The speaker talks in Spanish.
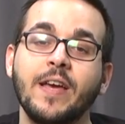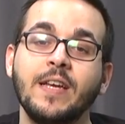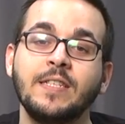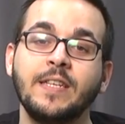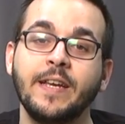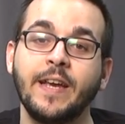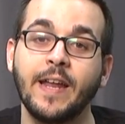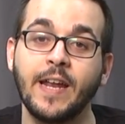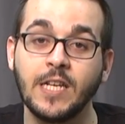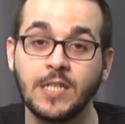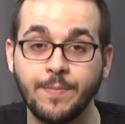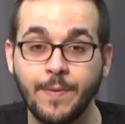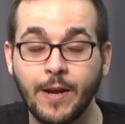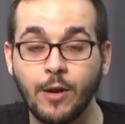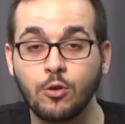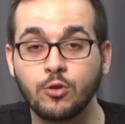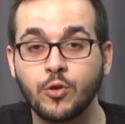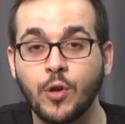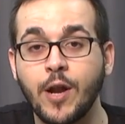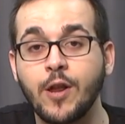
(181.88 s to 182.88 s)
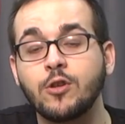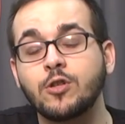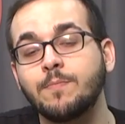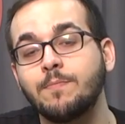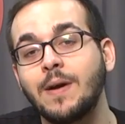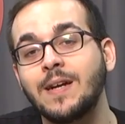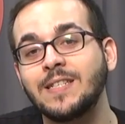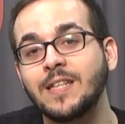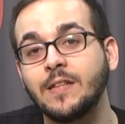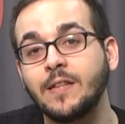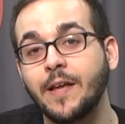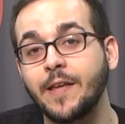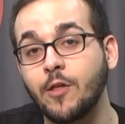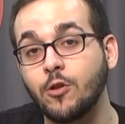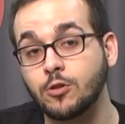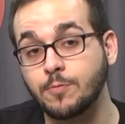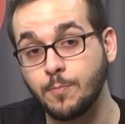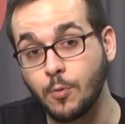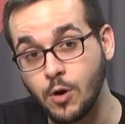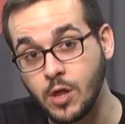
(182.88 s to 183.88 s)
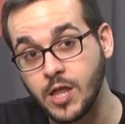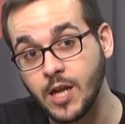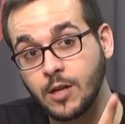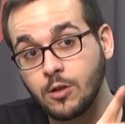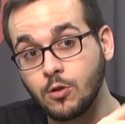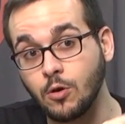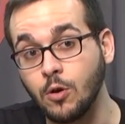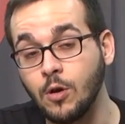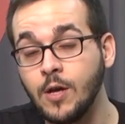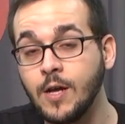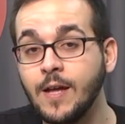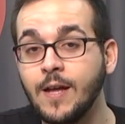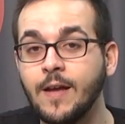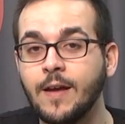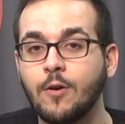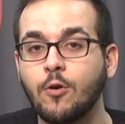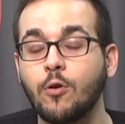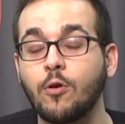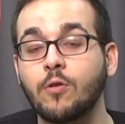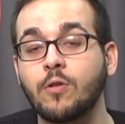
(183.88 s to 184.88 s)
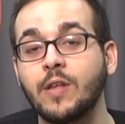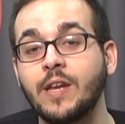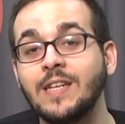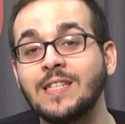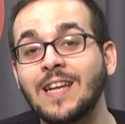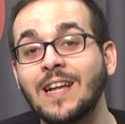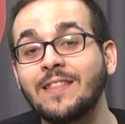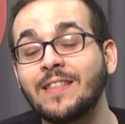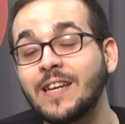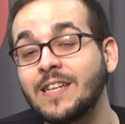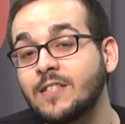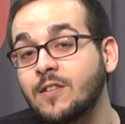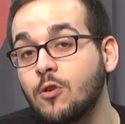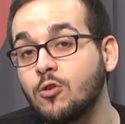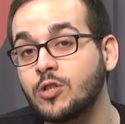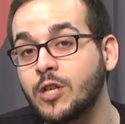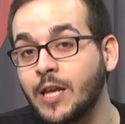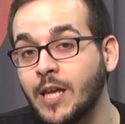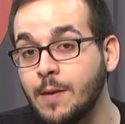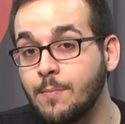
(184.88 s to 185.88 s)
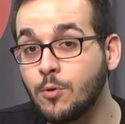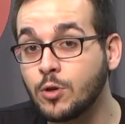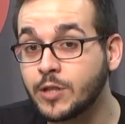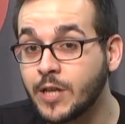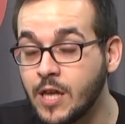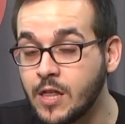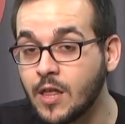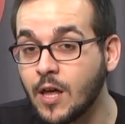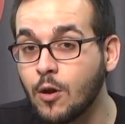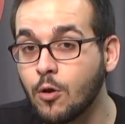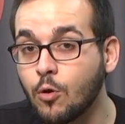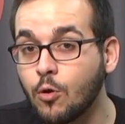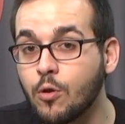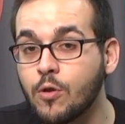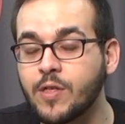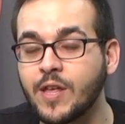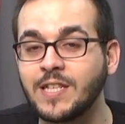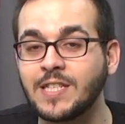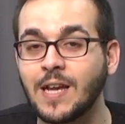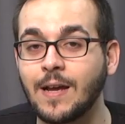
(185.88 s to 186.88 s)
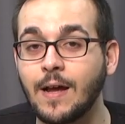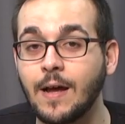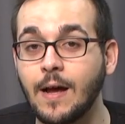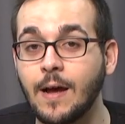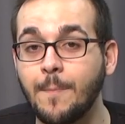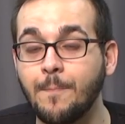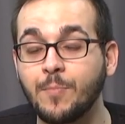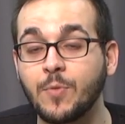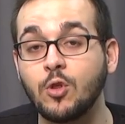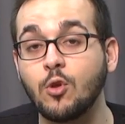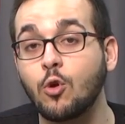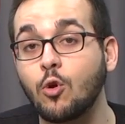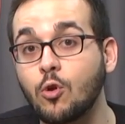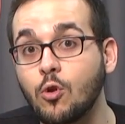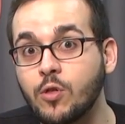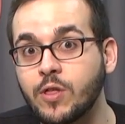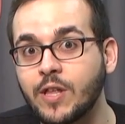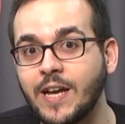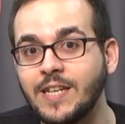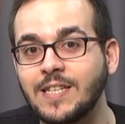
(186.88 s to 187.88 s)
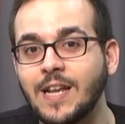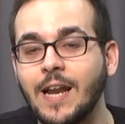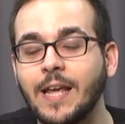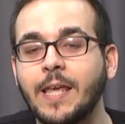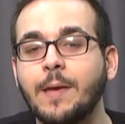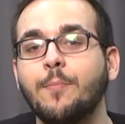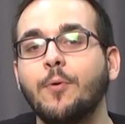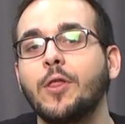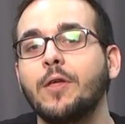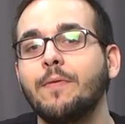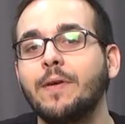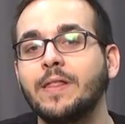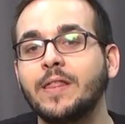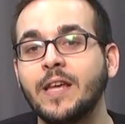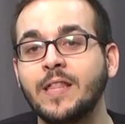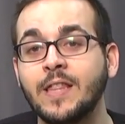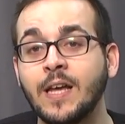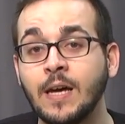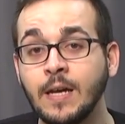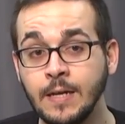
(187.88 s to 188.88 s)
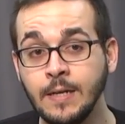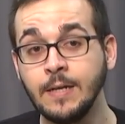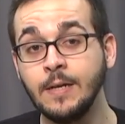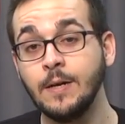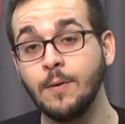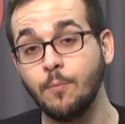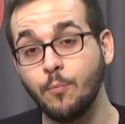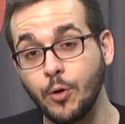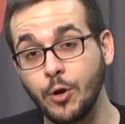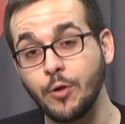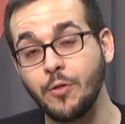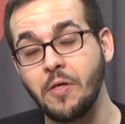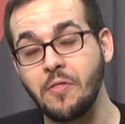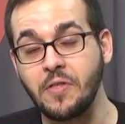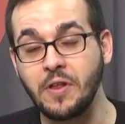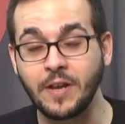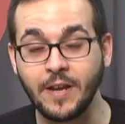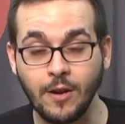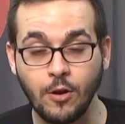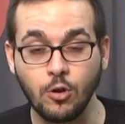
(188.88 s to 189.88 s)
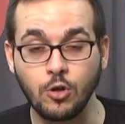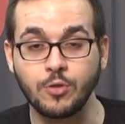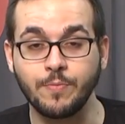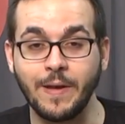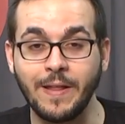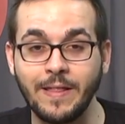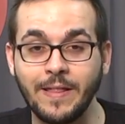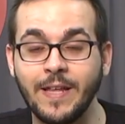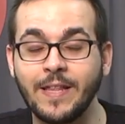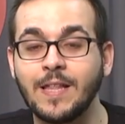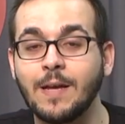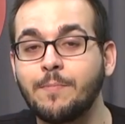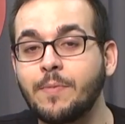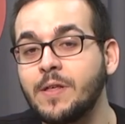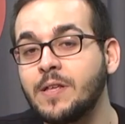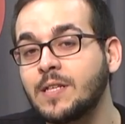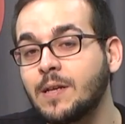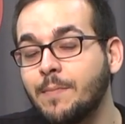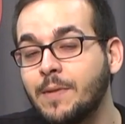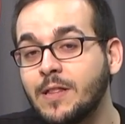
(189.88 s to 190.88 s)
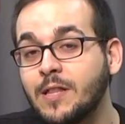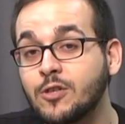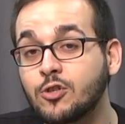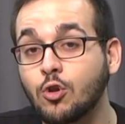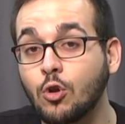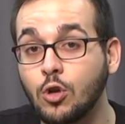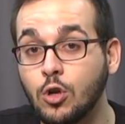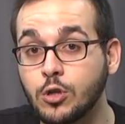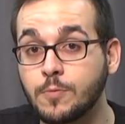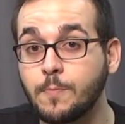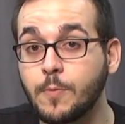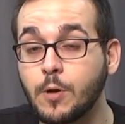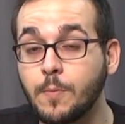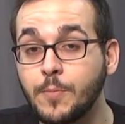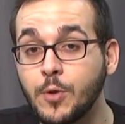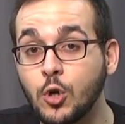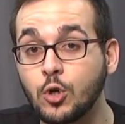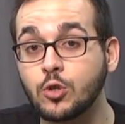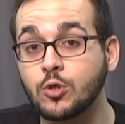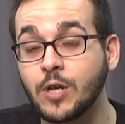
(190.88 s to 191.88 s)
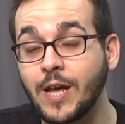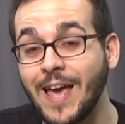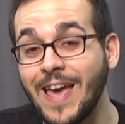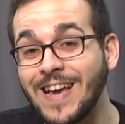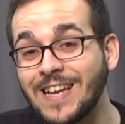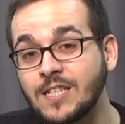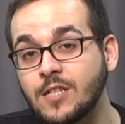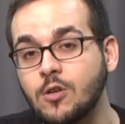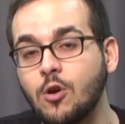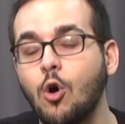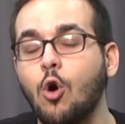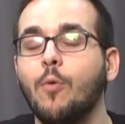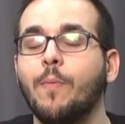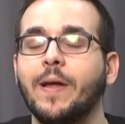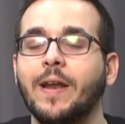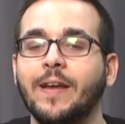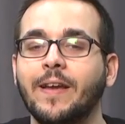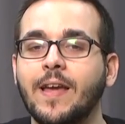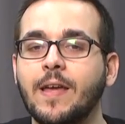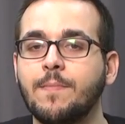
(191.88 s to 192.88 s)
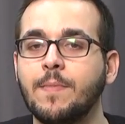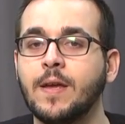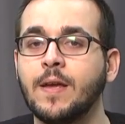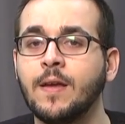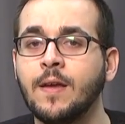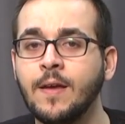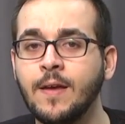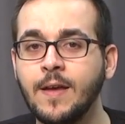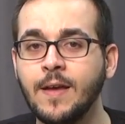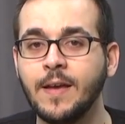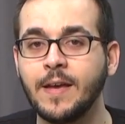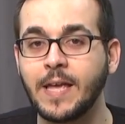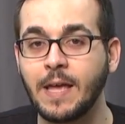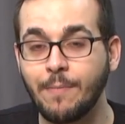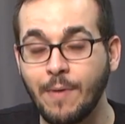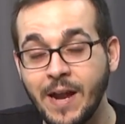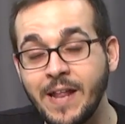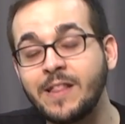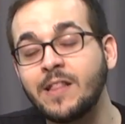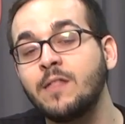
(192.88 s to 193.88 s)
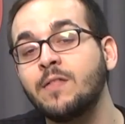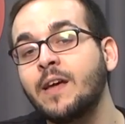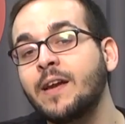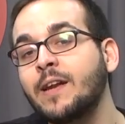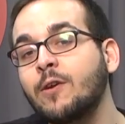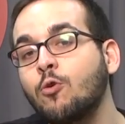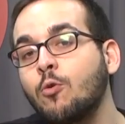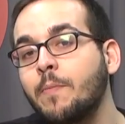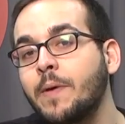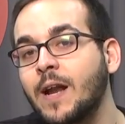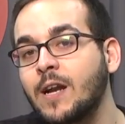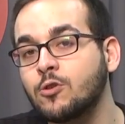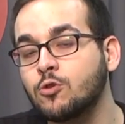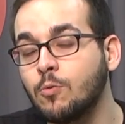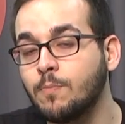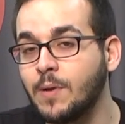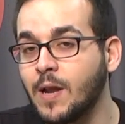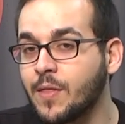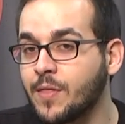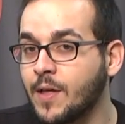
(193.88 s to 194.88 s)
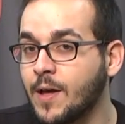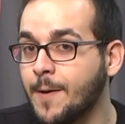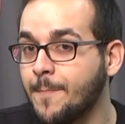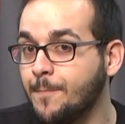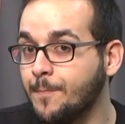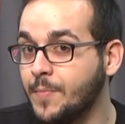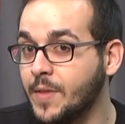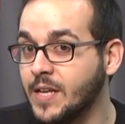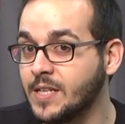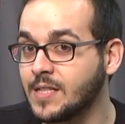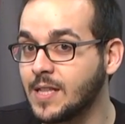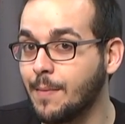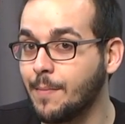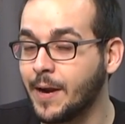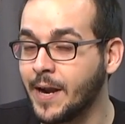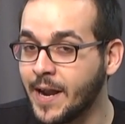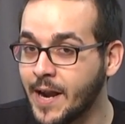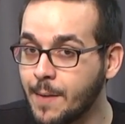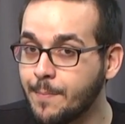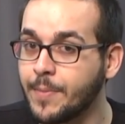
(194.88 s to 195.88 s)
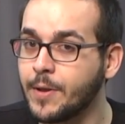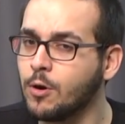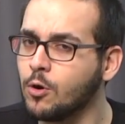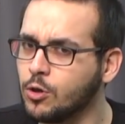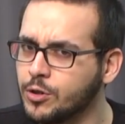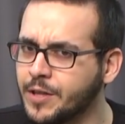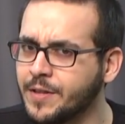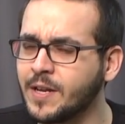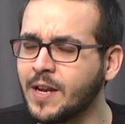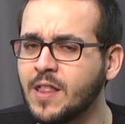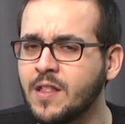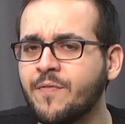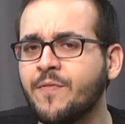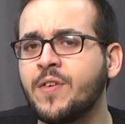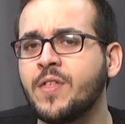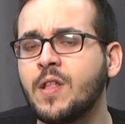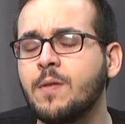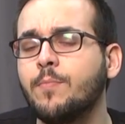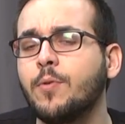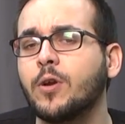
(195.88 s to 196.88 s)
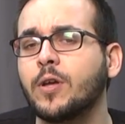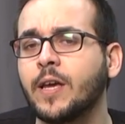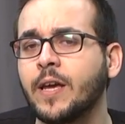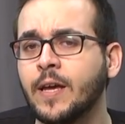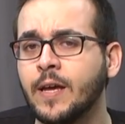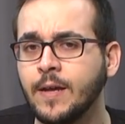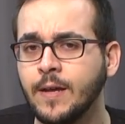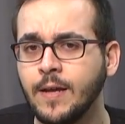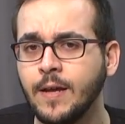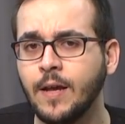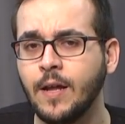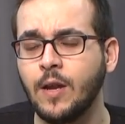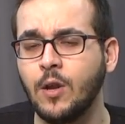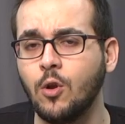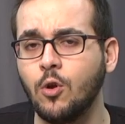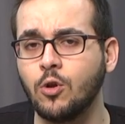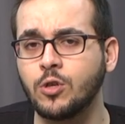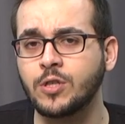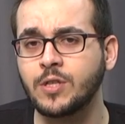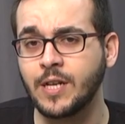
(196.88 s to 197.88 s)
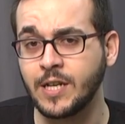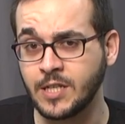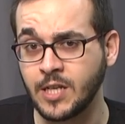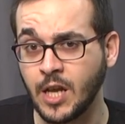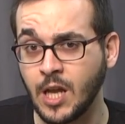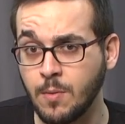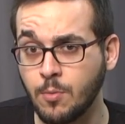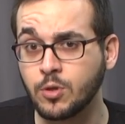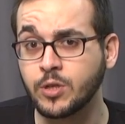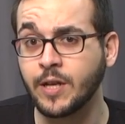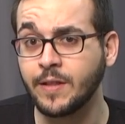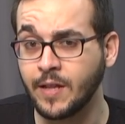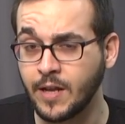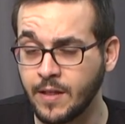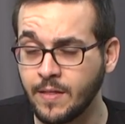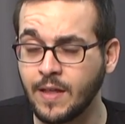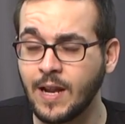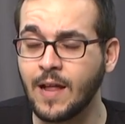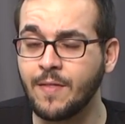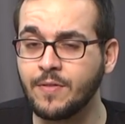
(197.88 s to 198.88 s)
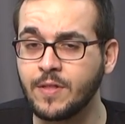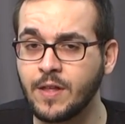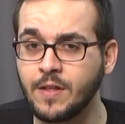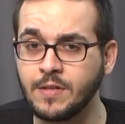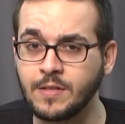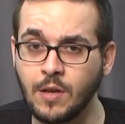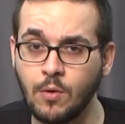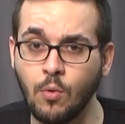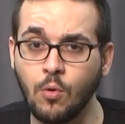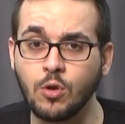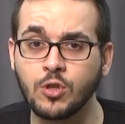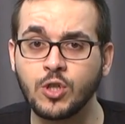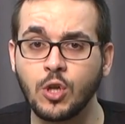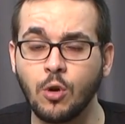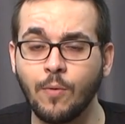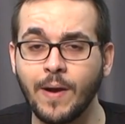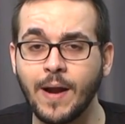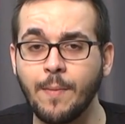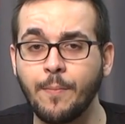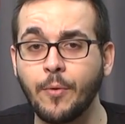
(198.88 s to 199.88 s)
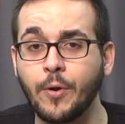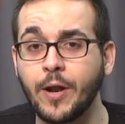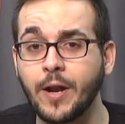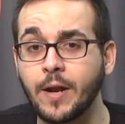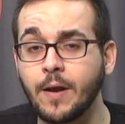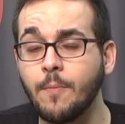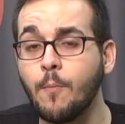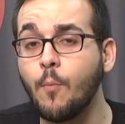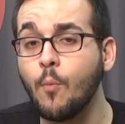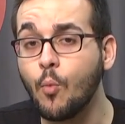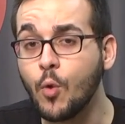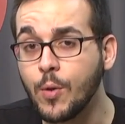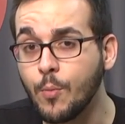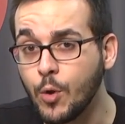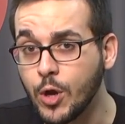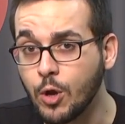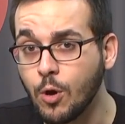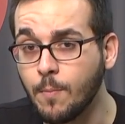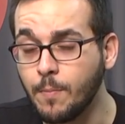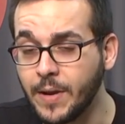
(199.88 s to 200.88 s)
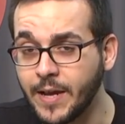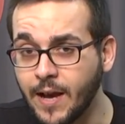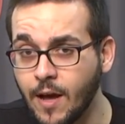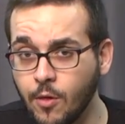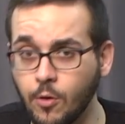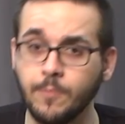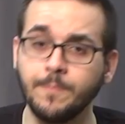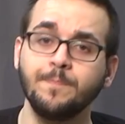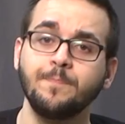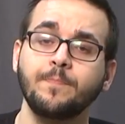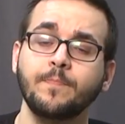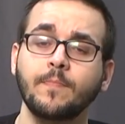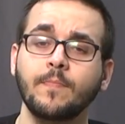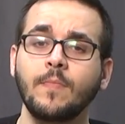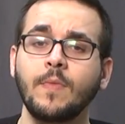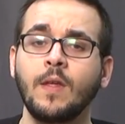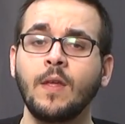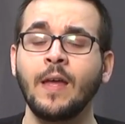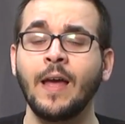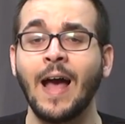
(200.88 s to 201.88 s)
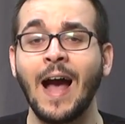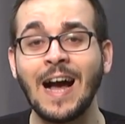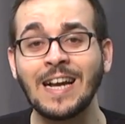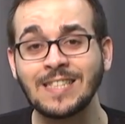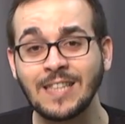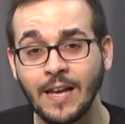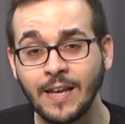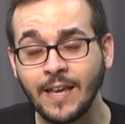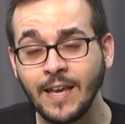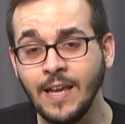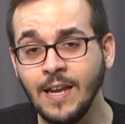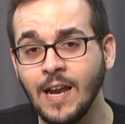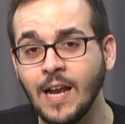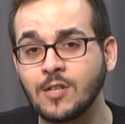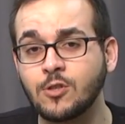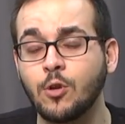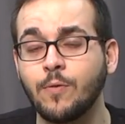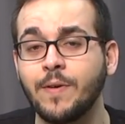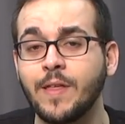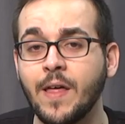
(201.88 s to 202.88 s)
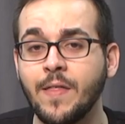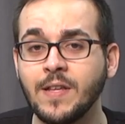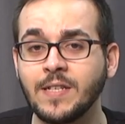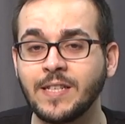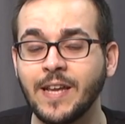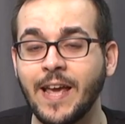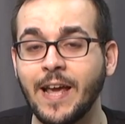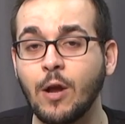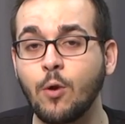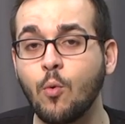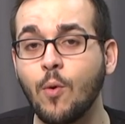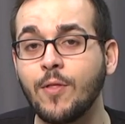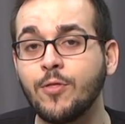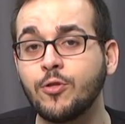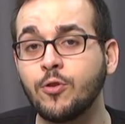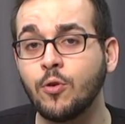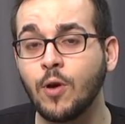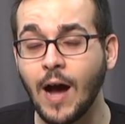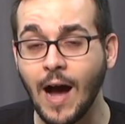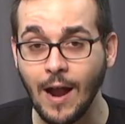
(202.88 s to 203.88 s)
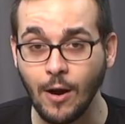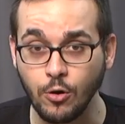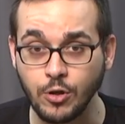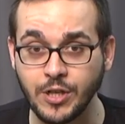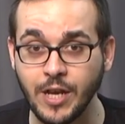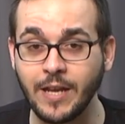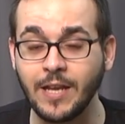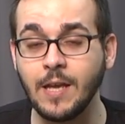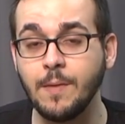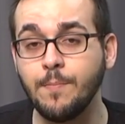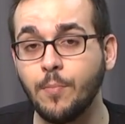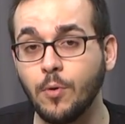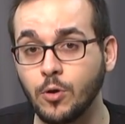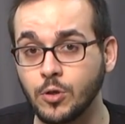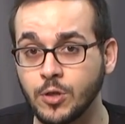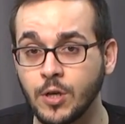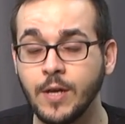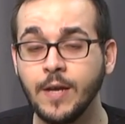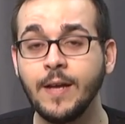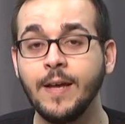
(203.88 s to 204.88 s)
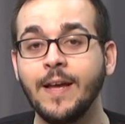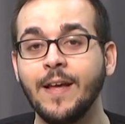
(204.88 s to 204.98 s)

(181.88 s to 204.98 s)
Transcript: ahí si queréis ver los horarios más detallados. Por cierto, conoceréis a tres de los equipos, quizá no, conozcáis a, no conozcáis al equipo de Vendetta. Bueno, decir que los Vendetta precisamente son los propios ex Overgaming que van a intentar recuperar su plaza de esta manera, pero lo tendrán difícil porque los tres equipos que tienen delante desde luego se lo van a poner muy muy complicado. Hasta aquí las novedades en cuanto a los equipos.